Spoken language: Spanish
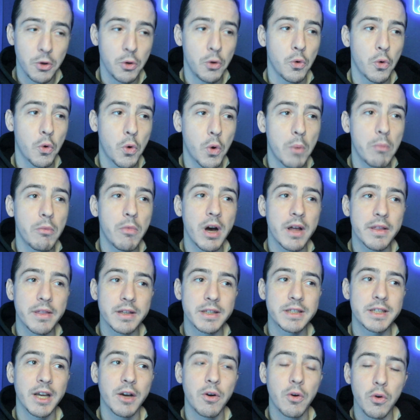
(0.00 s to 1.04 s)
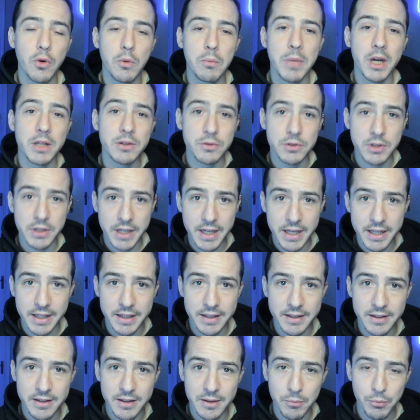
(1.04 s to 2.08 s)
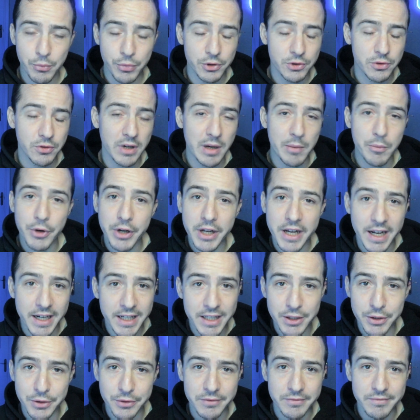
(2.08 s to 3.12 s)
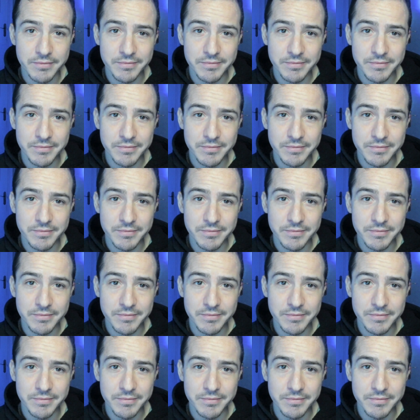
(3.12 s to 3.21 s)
¿Cómo haces que Colombato se quede? Pues con amor y cariño.